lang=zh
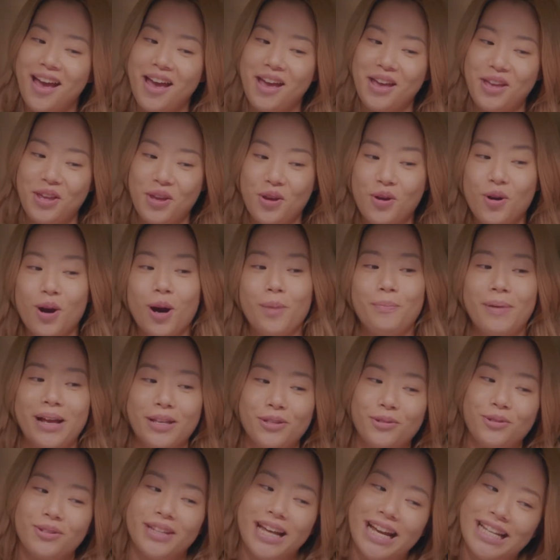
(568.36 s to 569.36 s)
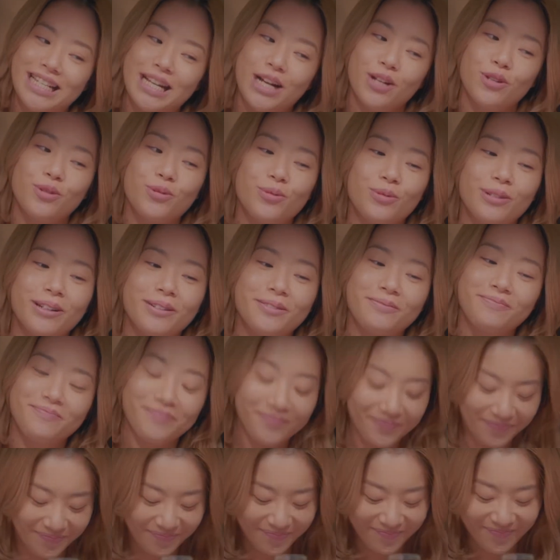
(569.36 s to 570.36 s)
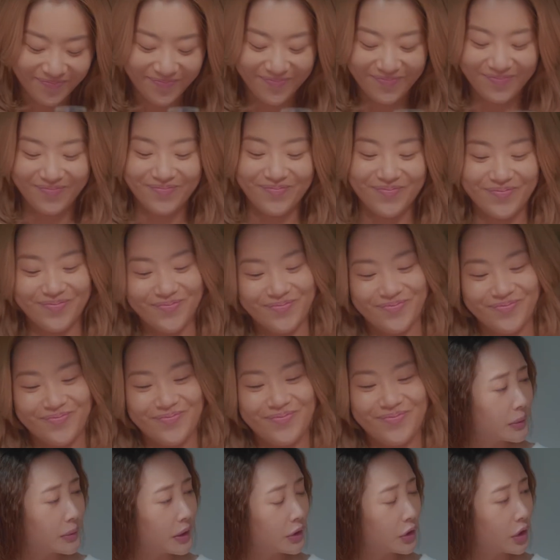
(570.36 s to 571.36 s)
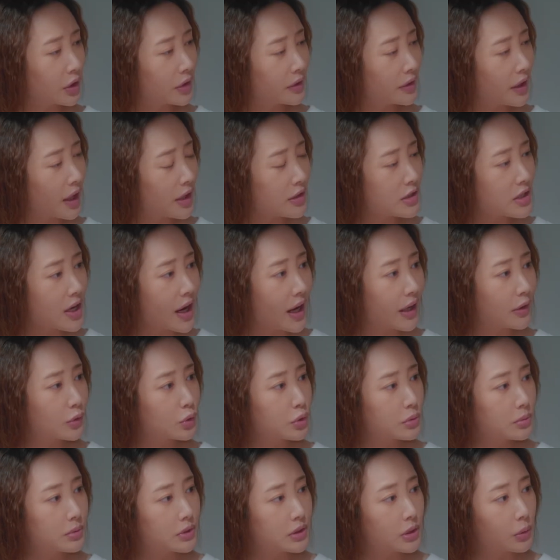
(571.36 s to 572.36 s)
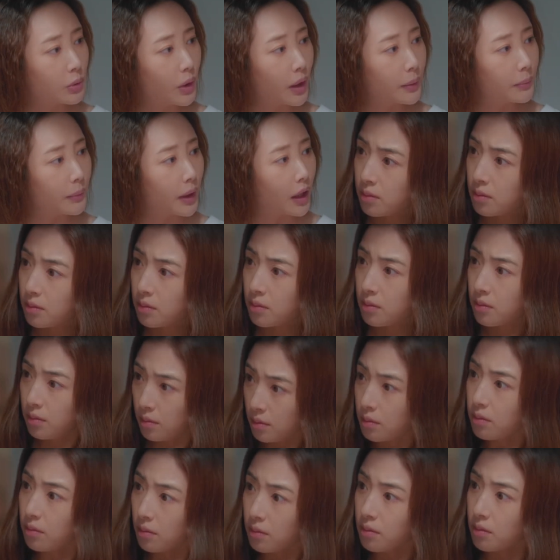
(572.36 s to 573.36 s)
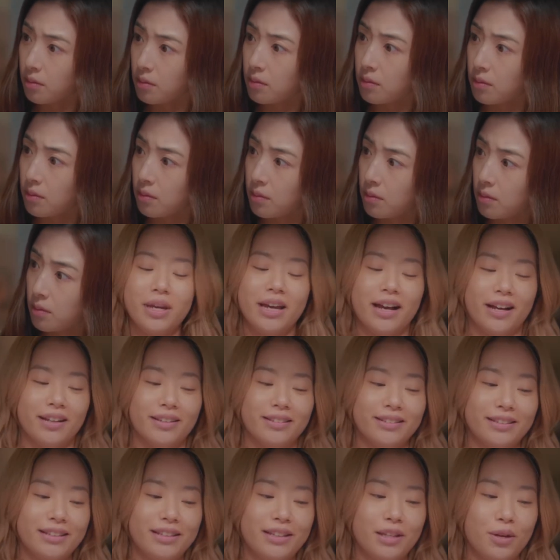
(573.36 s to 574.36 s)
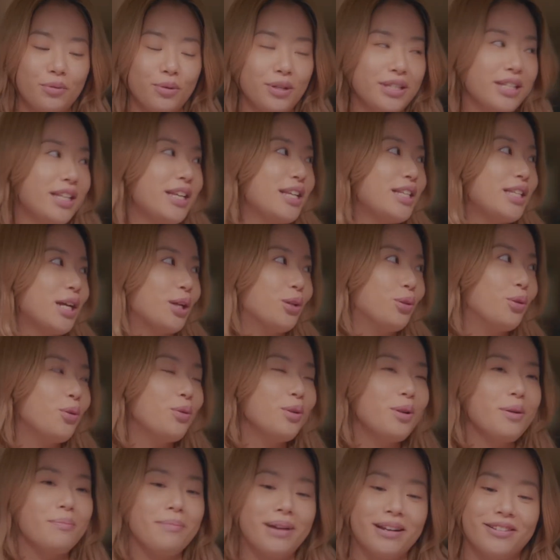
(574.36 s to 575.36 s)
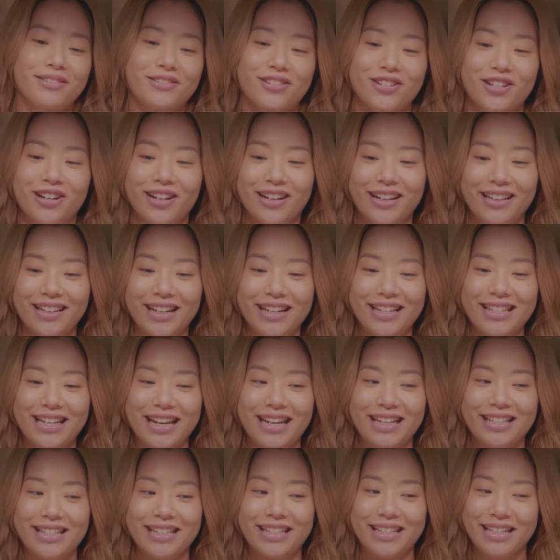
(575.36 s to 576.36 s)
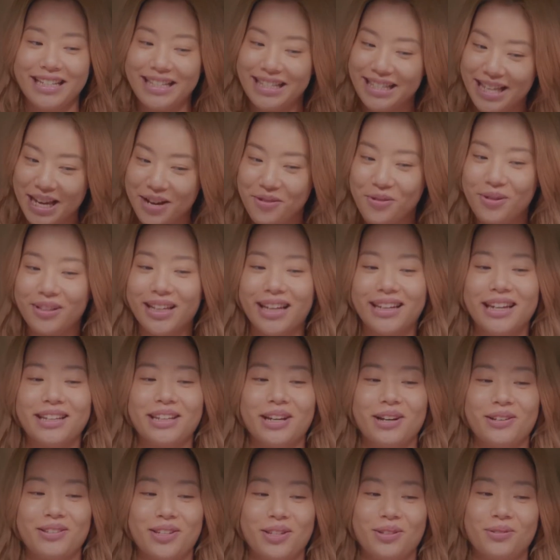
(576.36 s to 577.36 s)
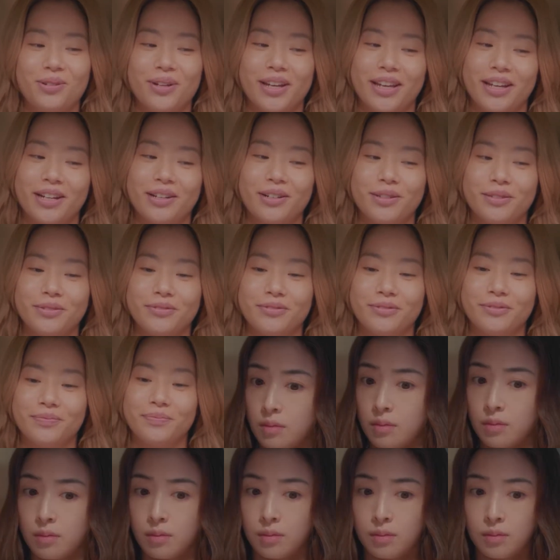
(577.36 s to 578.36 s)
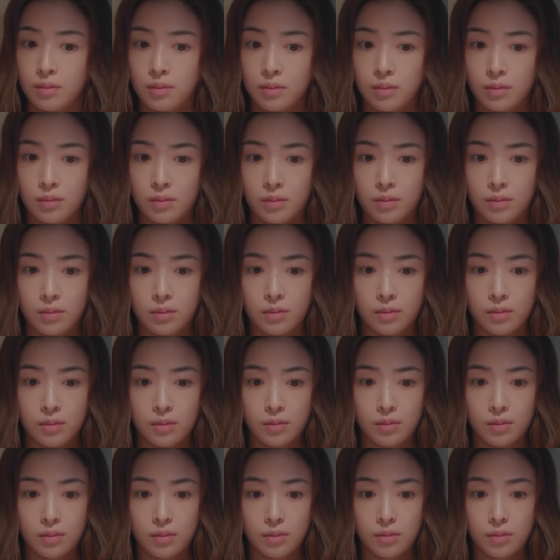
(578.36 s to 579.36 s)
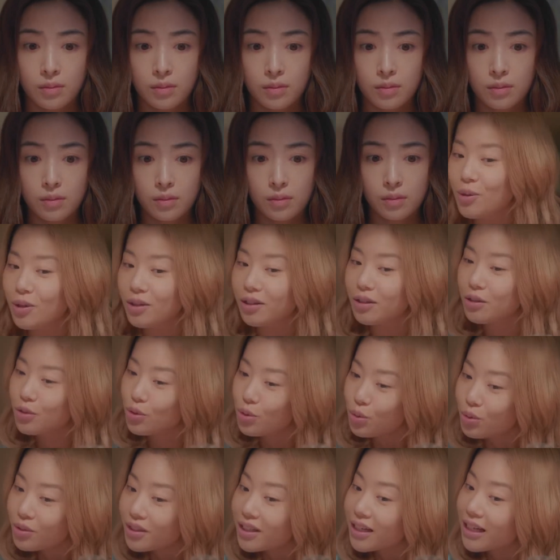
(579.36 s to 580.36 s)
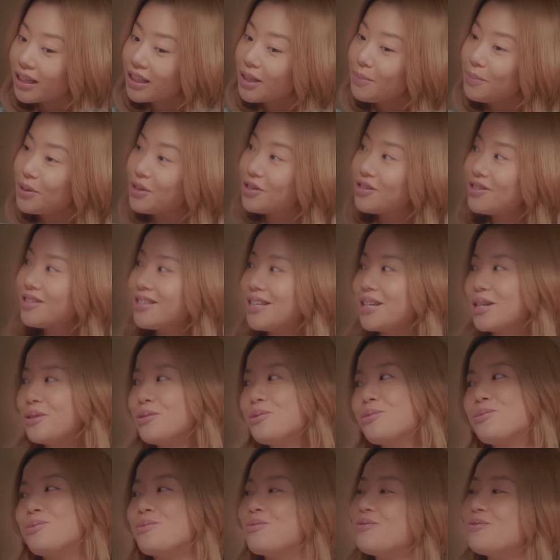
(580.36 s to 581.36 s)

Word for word: 因为我要搬去他家住了。你之前不是说家条件太差，住不习惯吗？对呀，但我现在想通了嘛，只要跟他在一起，再困难的条件都可以克服。而且他家重新装修过了，住的肯定比之前舒服。